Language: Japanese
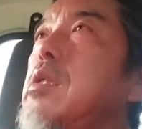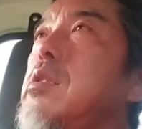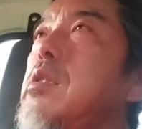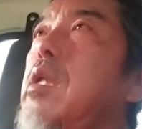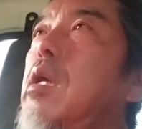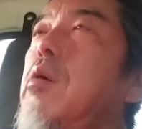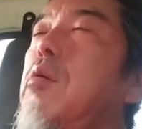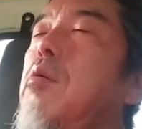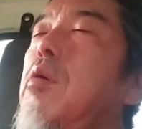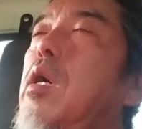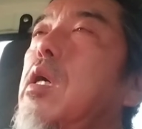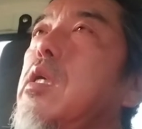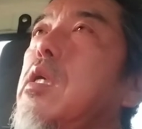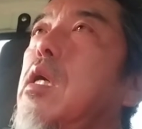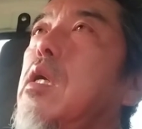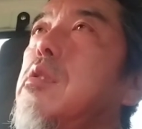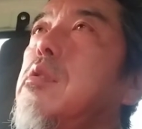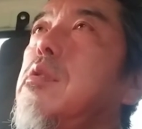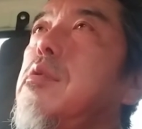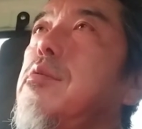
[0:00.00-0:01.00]
い方がいいかっ
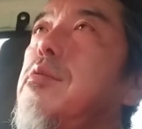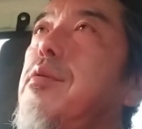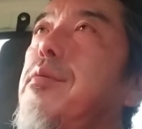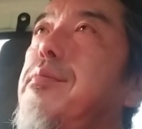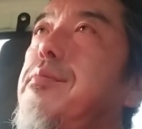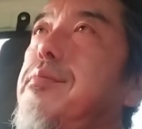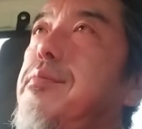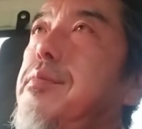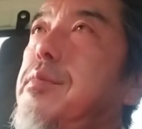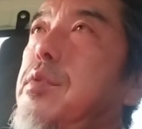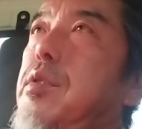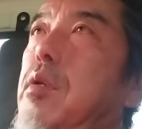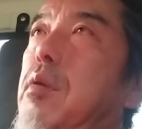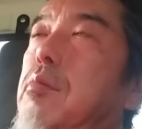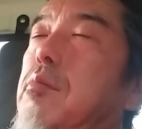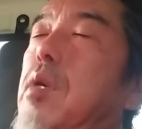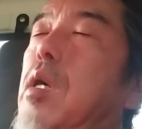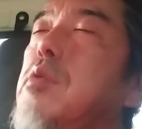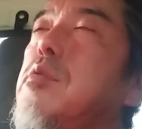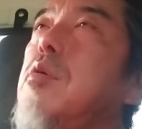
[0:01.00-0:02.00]
ていうとうん
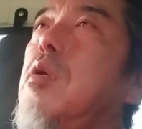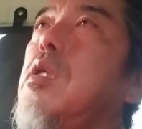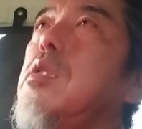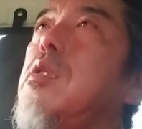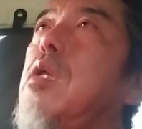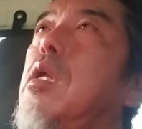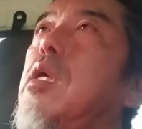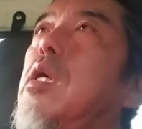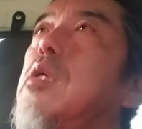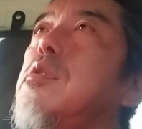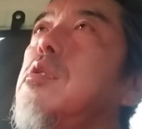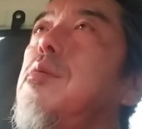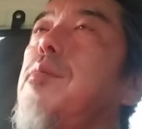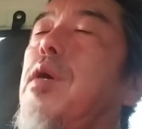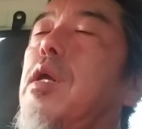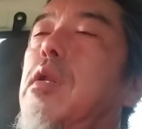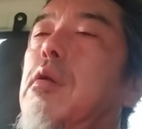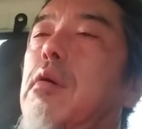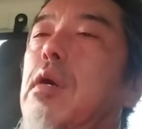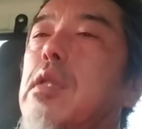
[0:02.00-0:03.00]
まあ、それだったら安い
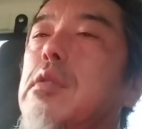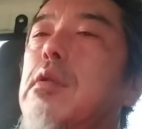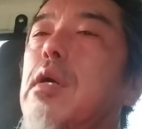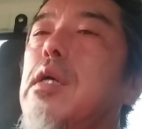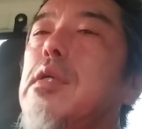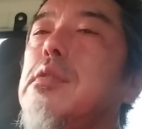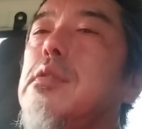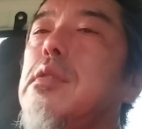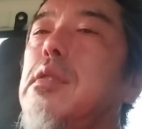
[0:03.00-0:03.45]
メガネを買った方がいいですね。